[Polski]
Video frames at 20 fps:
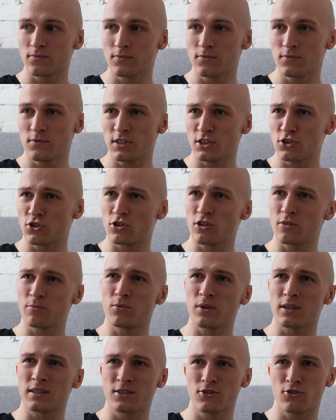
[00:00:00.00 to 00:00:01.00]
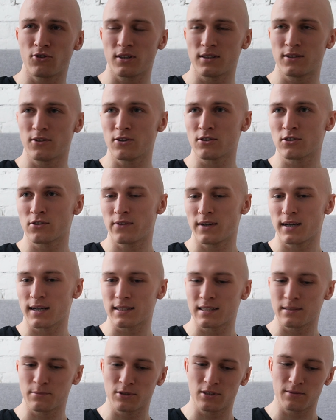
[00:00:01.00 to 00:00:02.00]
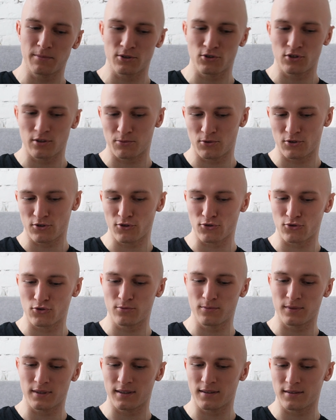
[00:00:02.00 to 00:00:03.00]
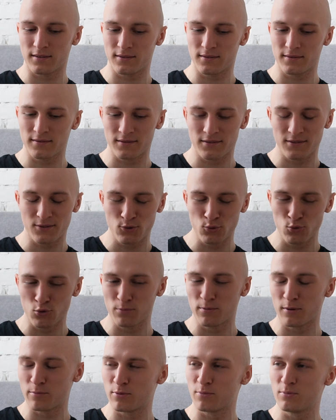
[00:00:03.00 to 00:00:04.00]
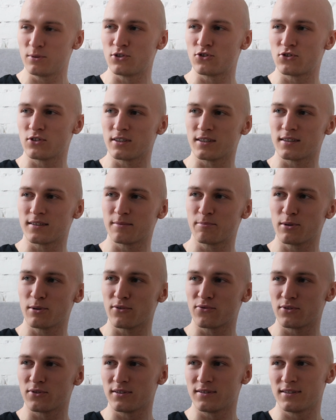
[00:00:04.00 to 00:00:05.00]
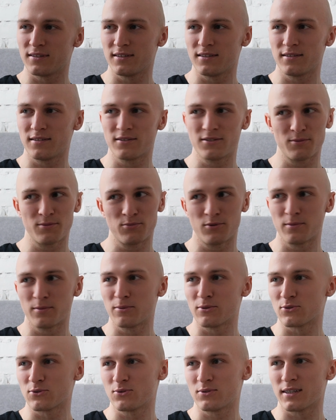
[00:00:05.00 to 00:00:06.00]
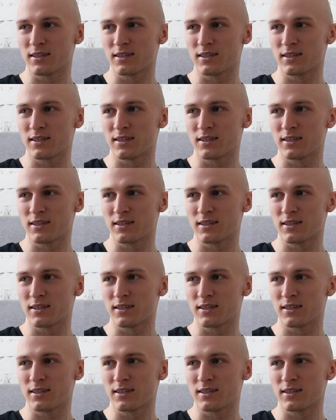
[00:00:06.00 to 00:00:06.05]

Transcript: w sensie to była tylko jednorazowa akcja, bo zobaczyłem, że gościu ma turbo publiczny profil i to było po prostu